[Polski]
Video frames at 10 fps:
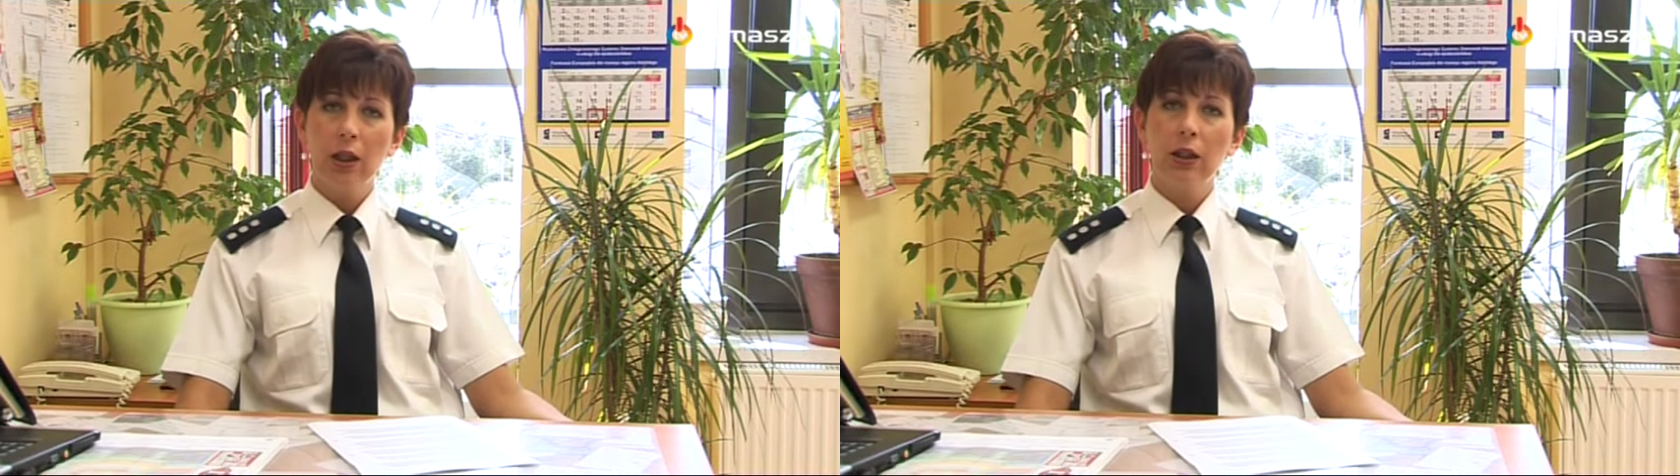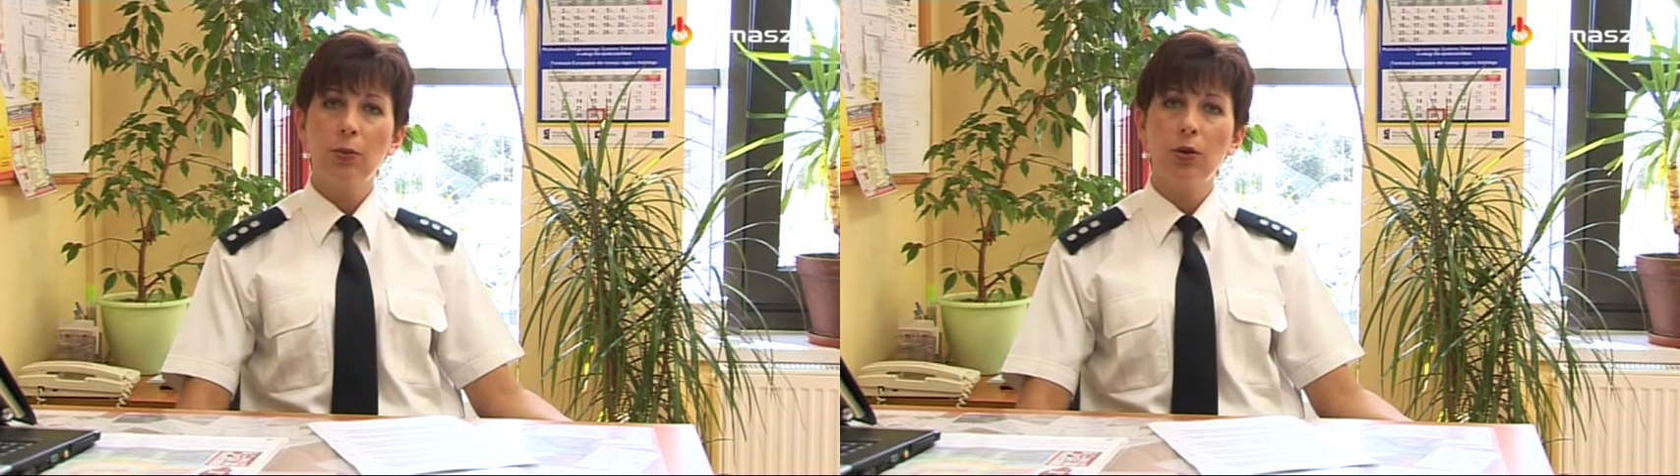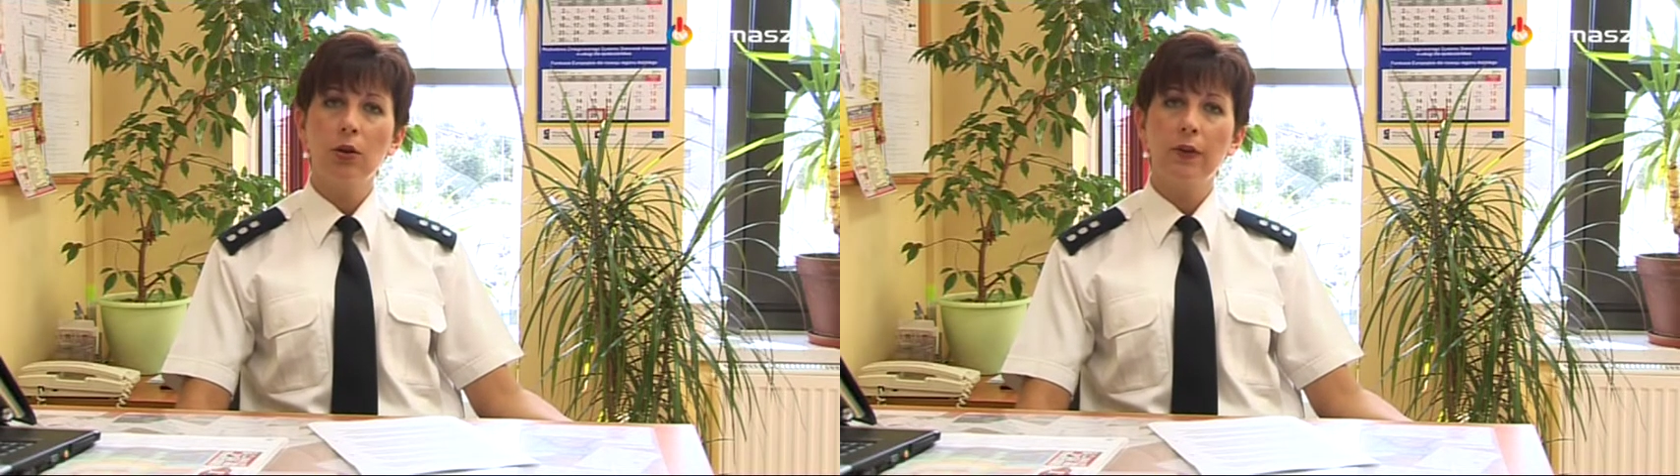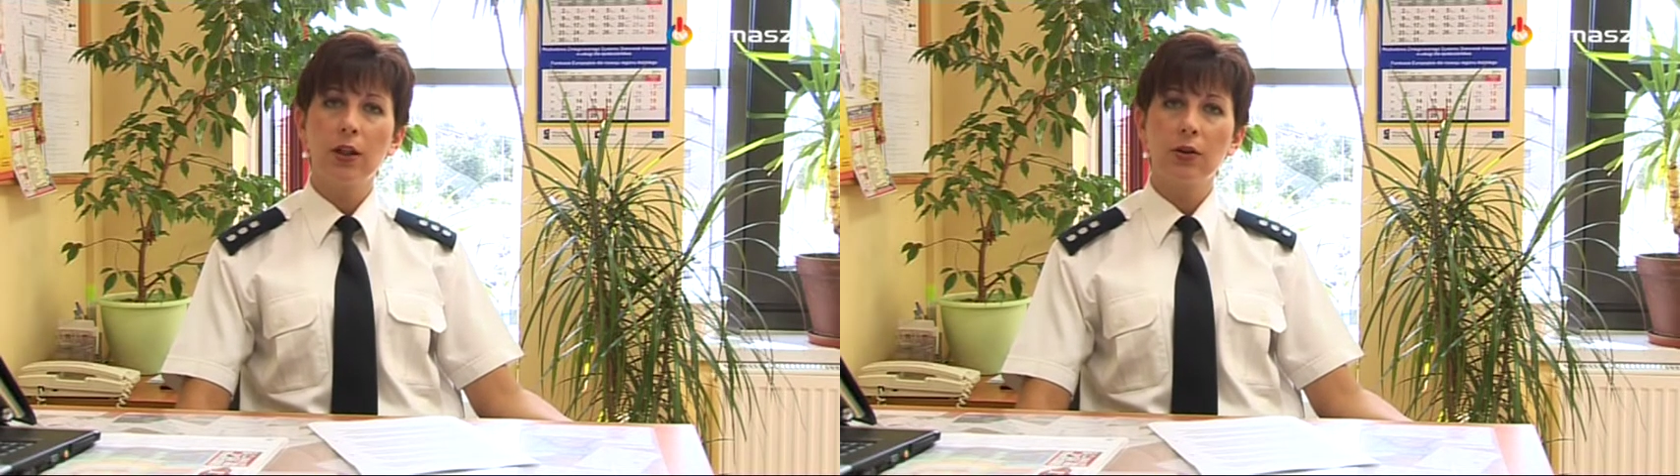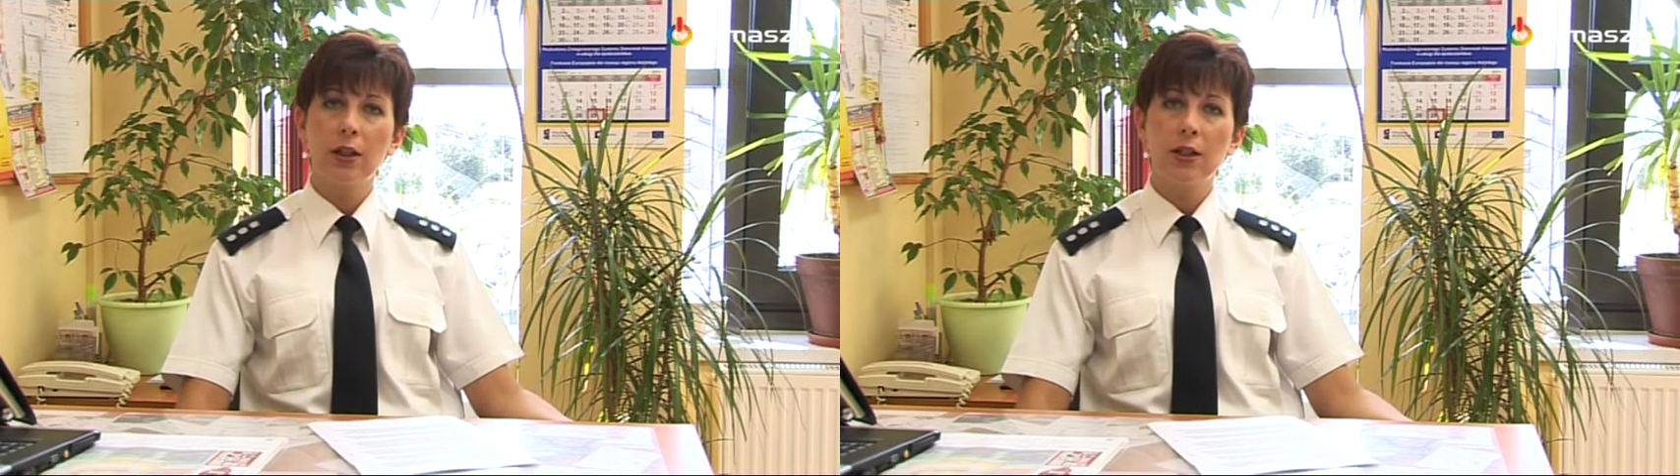Dmuchnął
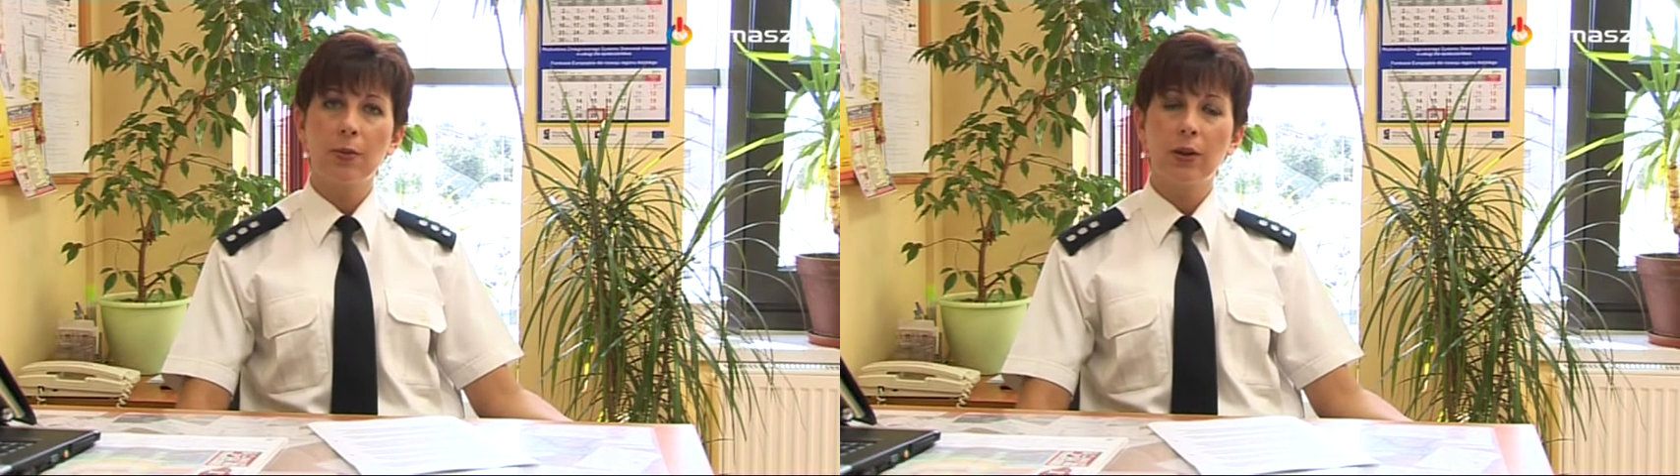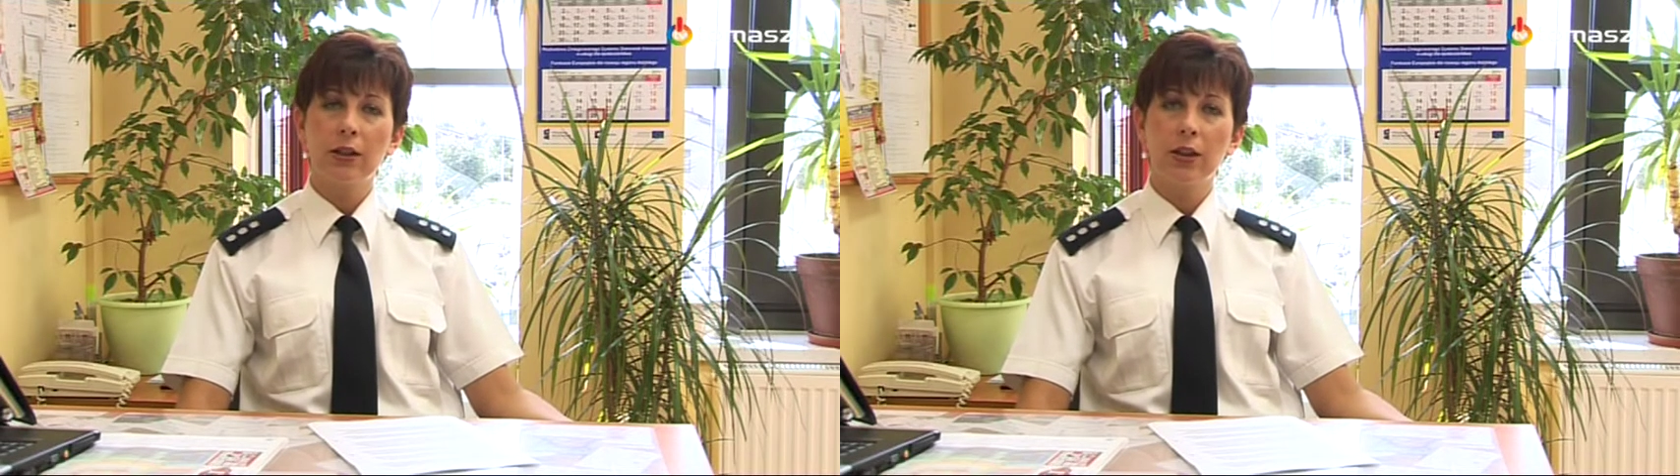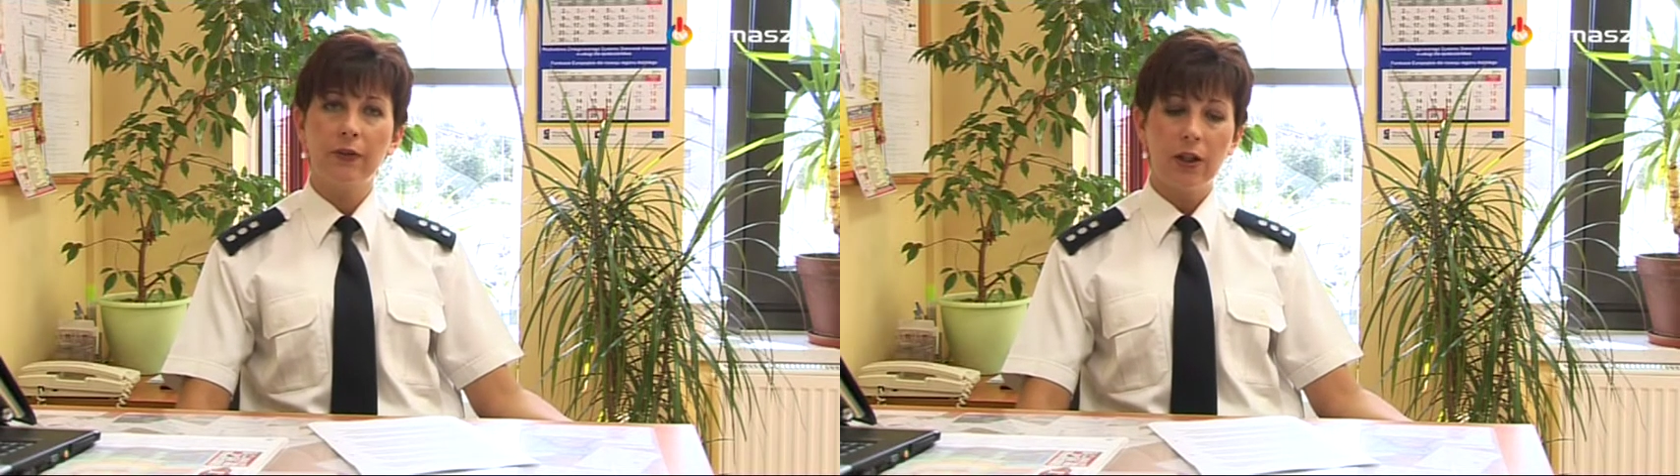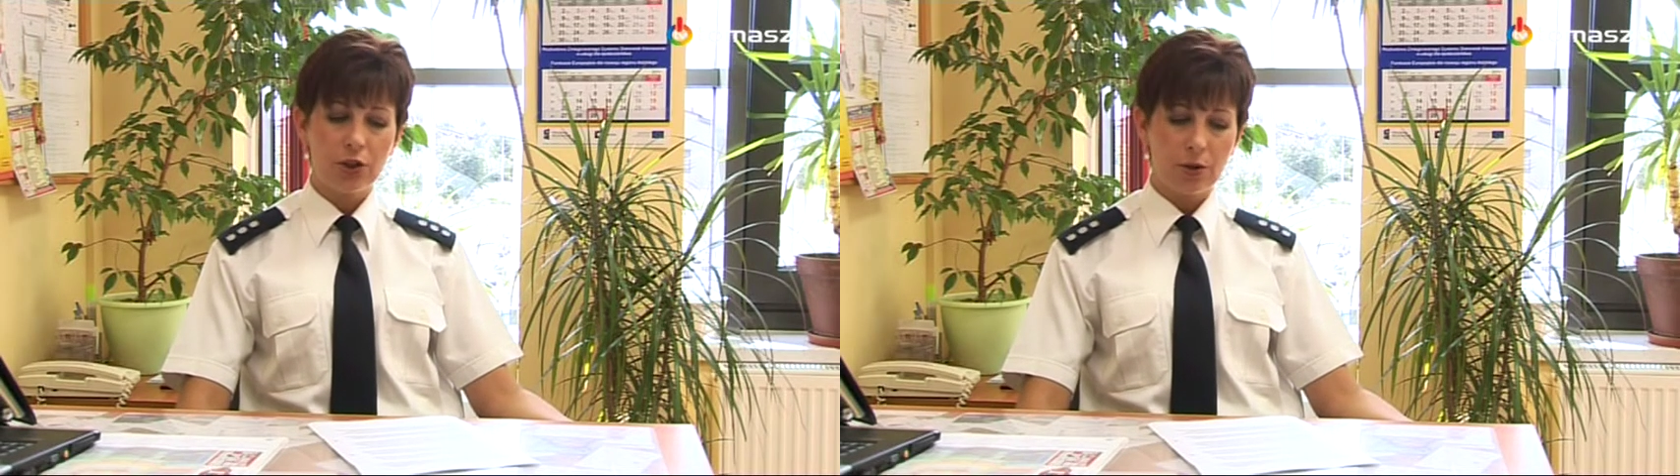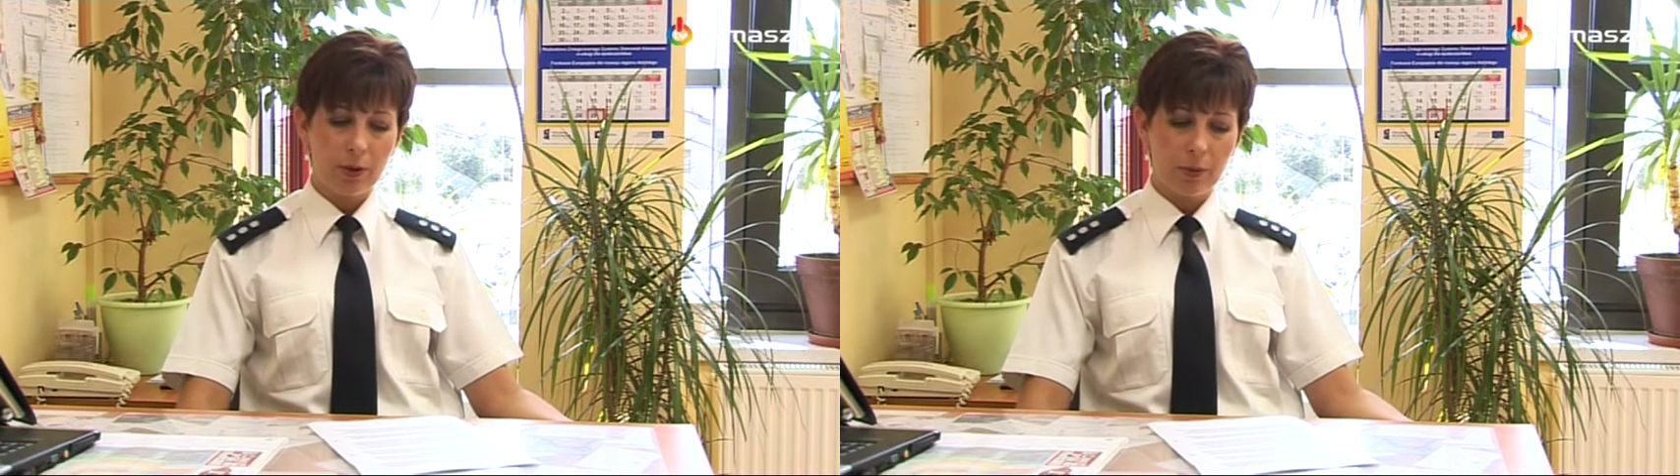walkotest ponad
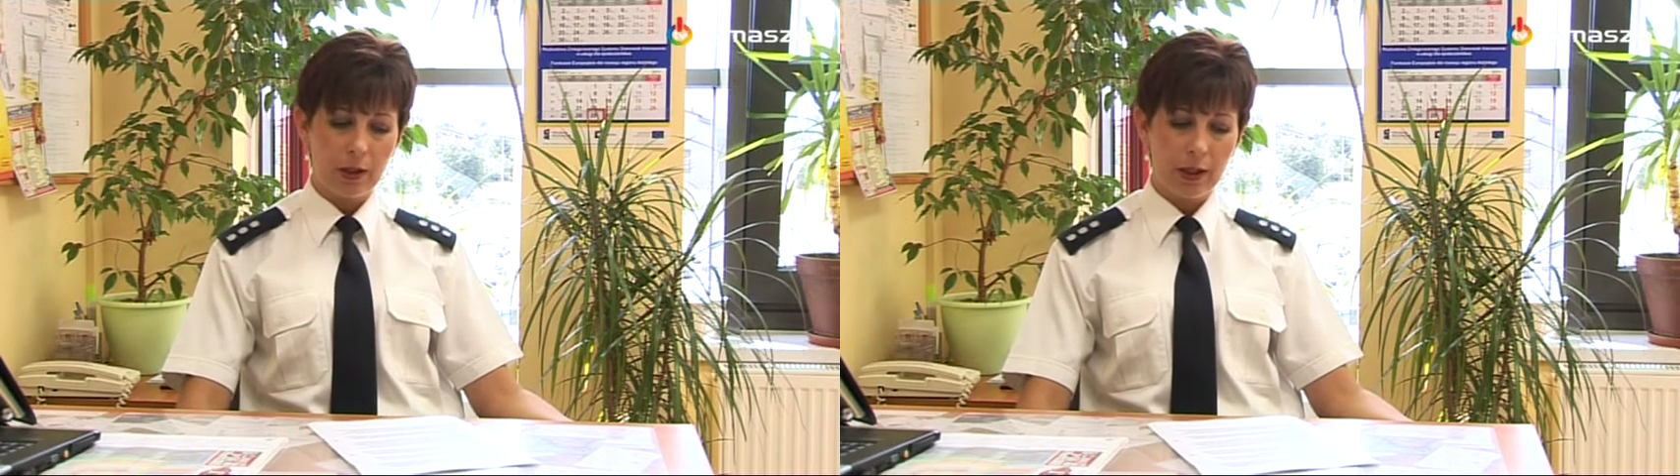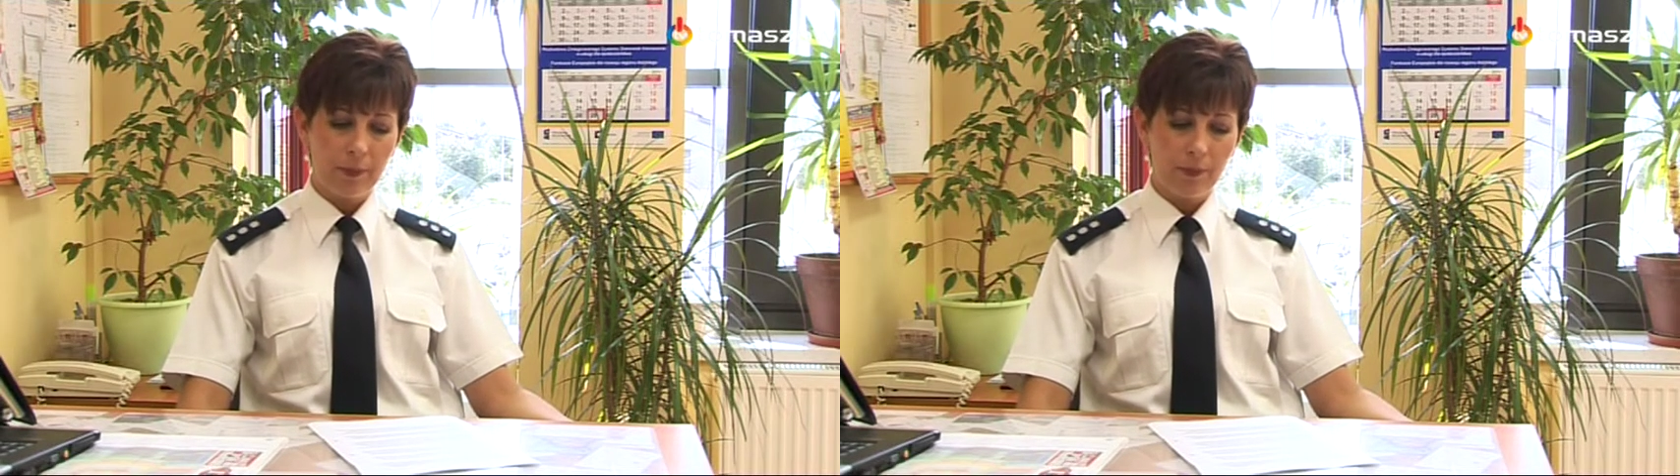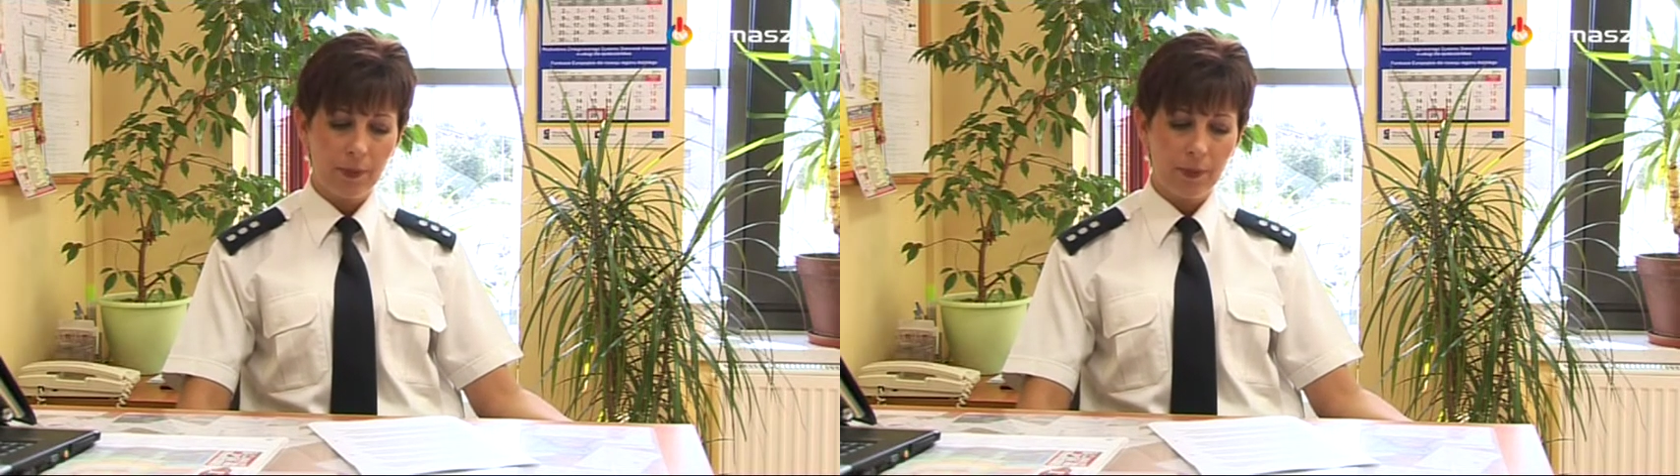2,3 promila.